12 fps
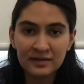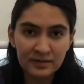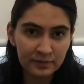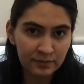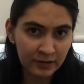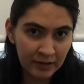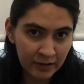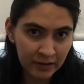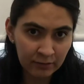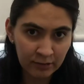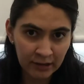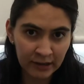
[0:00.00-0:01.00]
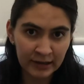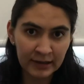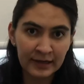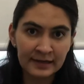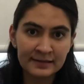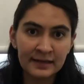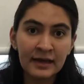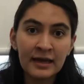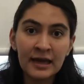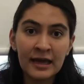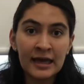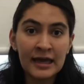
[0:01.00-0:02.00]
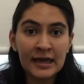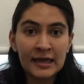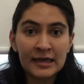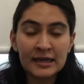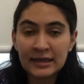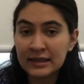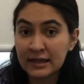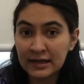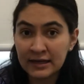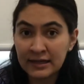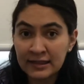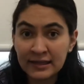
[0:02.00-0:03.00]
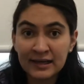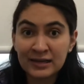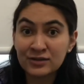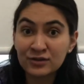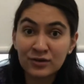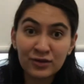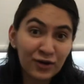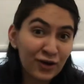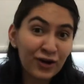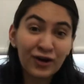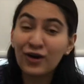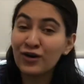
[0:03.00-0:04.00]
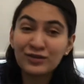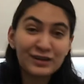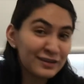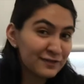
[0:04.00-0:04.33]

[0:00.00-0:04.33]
se pueden reunir en casa y tener interacción con otras